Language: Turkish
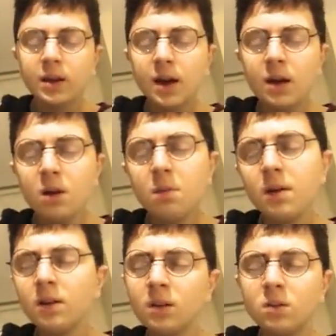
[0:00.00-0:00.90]
Yar
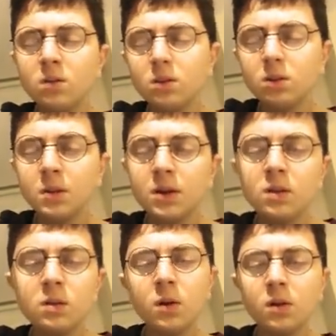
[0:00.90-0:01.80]
bana
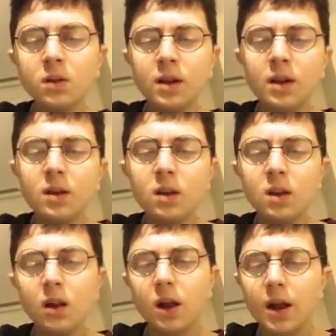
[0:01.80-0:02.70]
düşmanım ol gel,
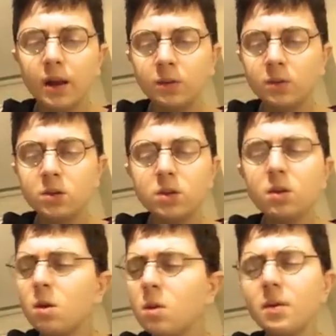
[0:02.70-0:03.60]

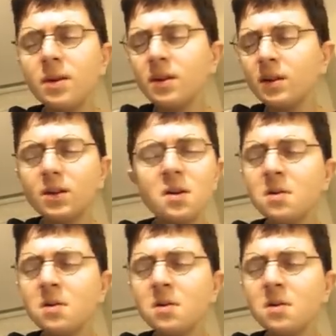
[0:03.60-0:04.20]
düşür beni